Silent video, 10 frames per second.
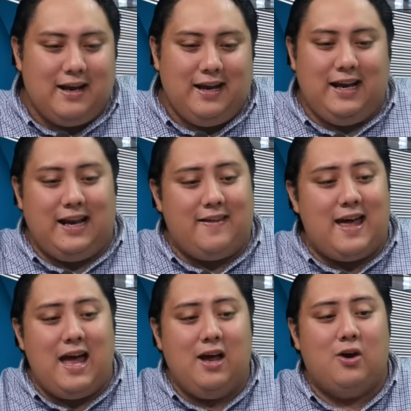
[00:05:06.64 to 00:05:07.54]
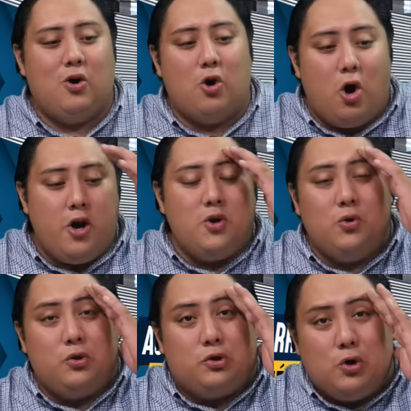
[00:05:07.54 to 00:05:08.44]
y le da hoy
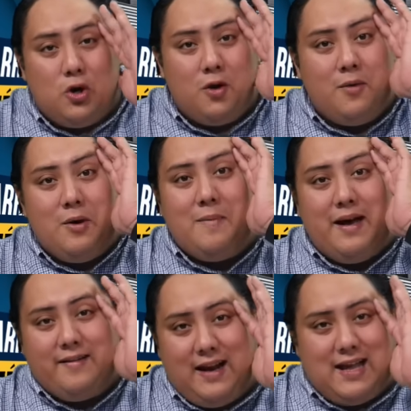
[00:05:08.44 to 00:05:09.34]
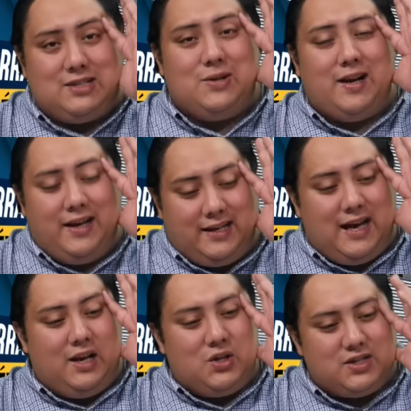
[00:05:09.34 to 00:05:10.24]
un turbo madrazo a
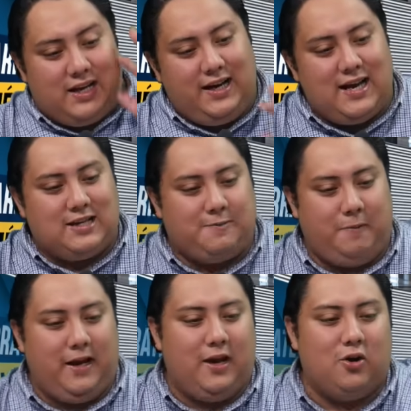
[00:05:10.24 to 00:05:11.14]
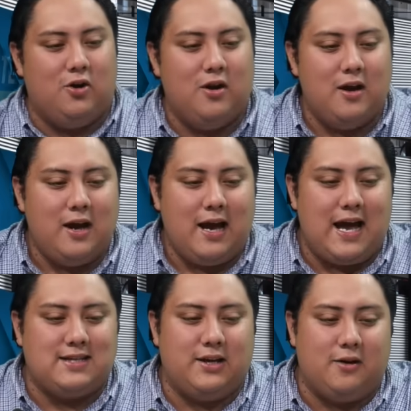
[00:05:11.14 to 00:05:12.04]
Ricardo Salinas Pliego.
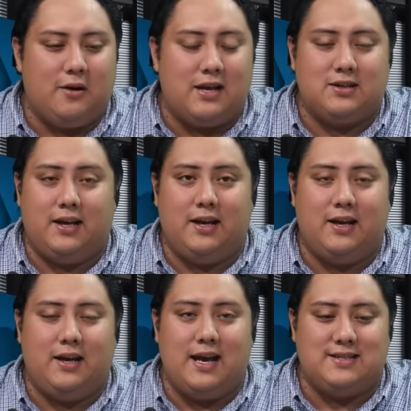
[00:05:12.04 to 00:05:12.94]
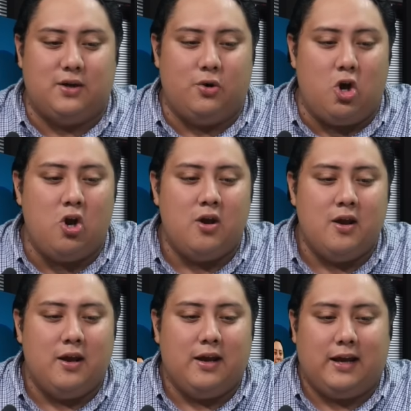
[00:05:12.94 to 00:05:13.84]
Aseguró
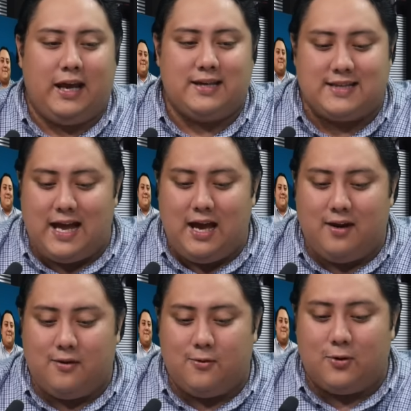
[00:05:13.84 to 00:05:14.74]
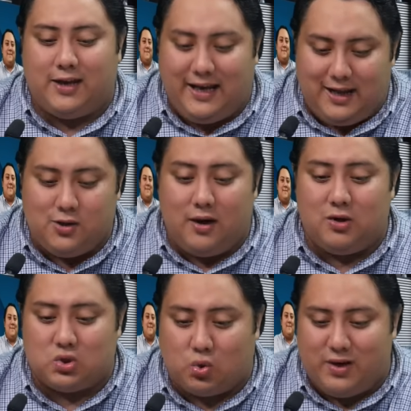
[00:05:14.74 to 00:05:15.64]
que está urgiendo a
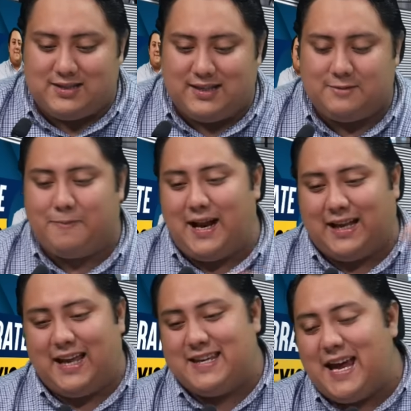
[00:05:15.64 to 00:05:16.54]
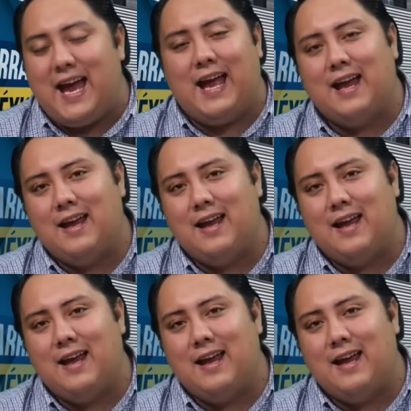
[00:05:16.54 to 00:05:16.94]
los jueces para que ya,